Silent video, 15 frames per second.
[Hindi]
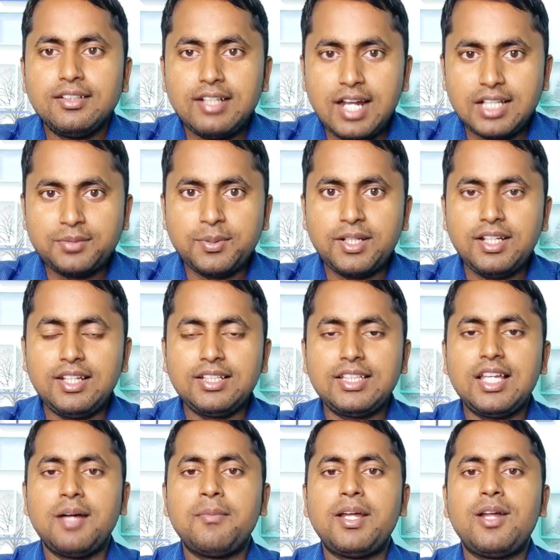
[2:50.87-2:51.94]
ट्रांसफ़र ले
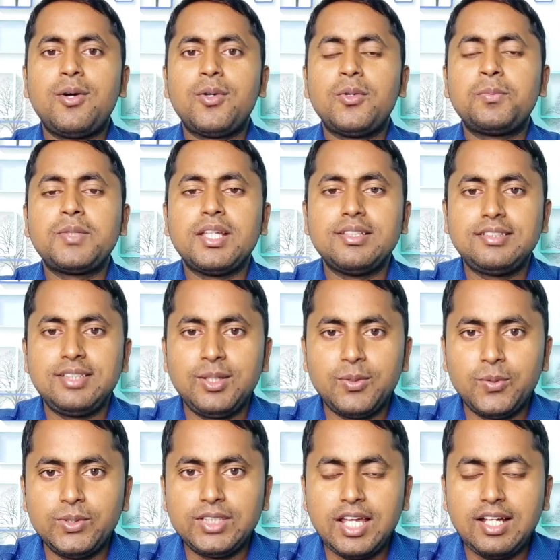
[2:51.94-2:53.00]
लेंगे हमारा ग्रुप कैंसिल
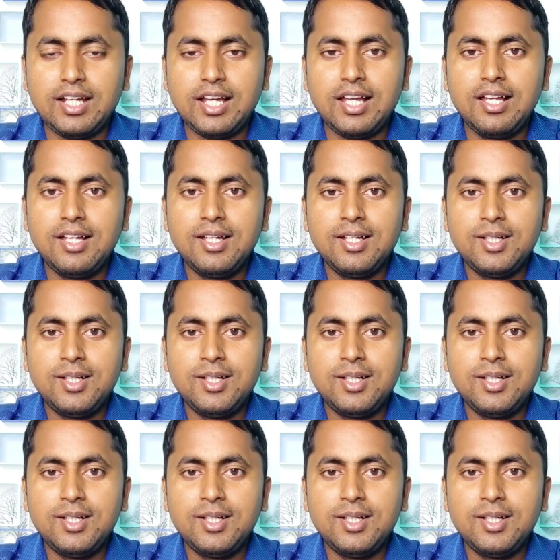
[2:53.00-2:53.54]
हो जाएगा